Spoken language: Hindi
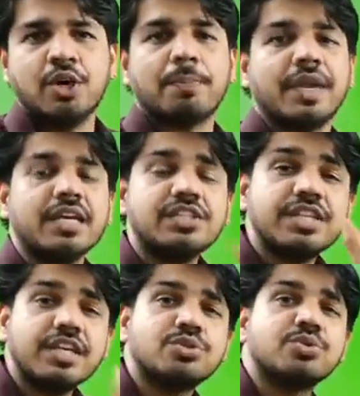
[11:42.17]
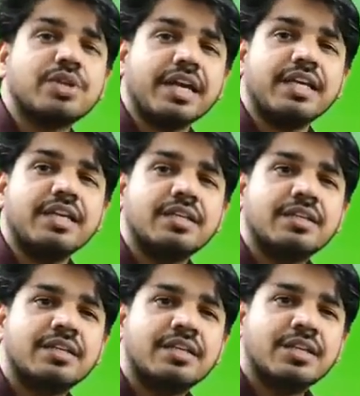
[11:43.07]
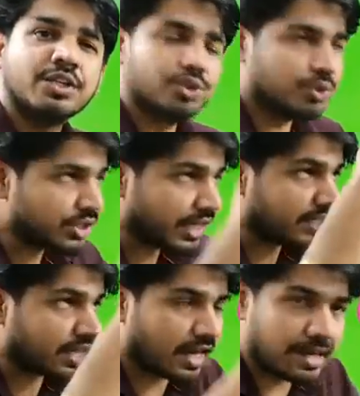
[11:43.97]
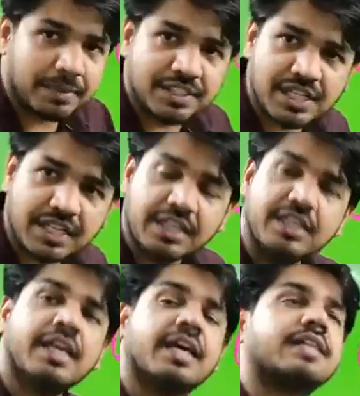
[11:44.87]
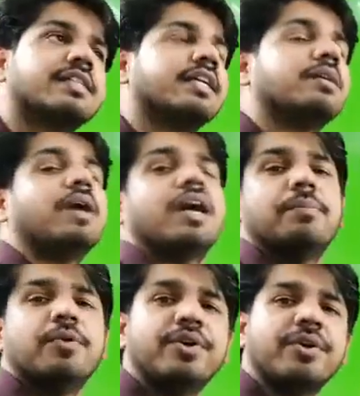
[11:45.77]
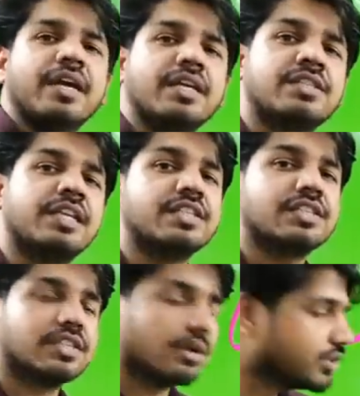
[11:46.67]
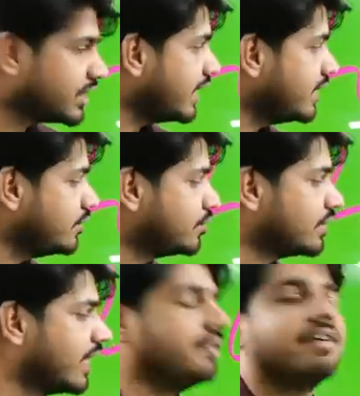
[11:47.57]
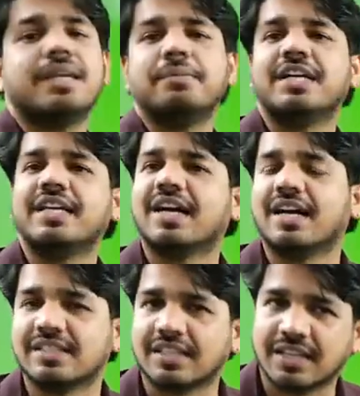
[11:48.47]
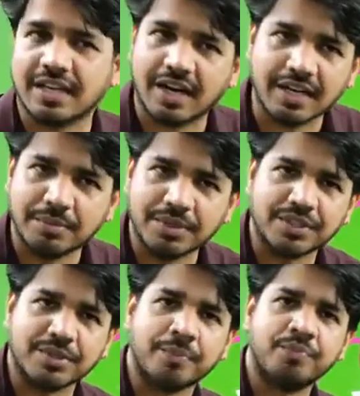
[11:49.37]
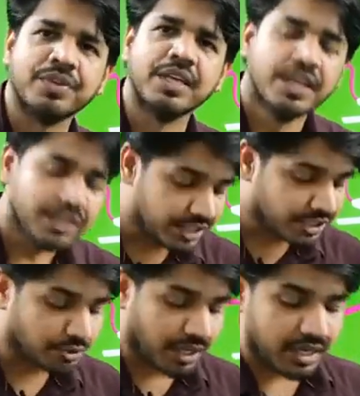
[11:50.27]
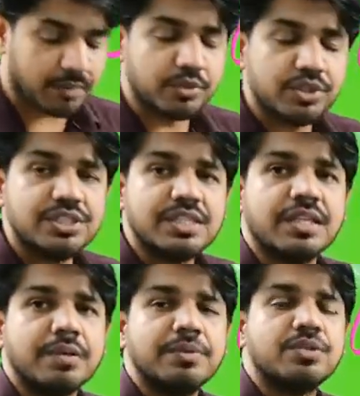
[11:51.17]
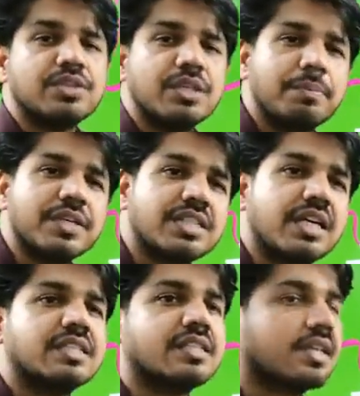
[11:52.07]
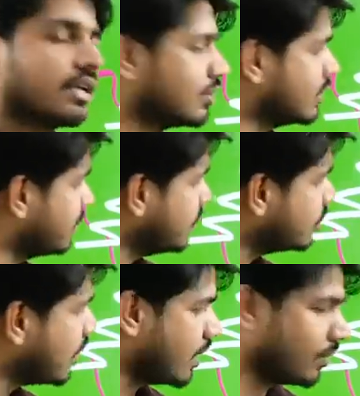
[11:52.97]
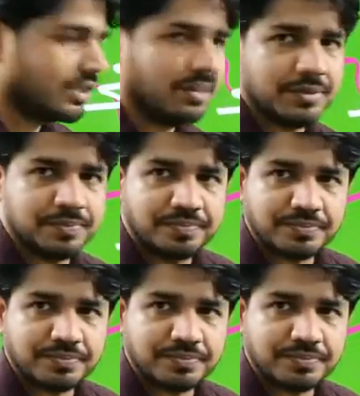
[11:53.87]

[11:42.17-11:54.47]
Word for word: फिर जी सूखेगी सूखता ही दरार पड़ जाएगी यहां लागे जाने हड़बोइड है इसलिए सौत ही जुताई वाली मिट्टी कहा जाता है काली मिट्टी को ये ज्वालामुखी से निर्मित होती है बेसाल चट्टानों से बनी जो हड़ोती में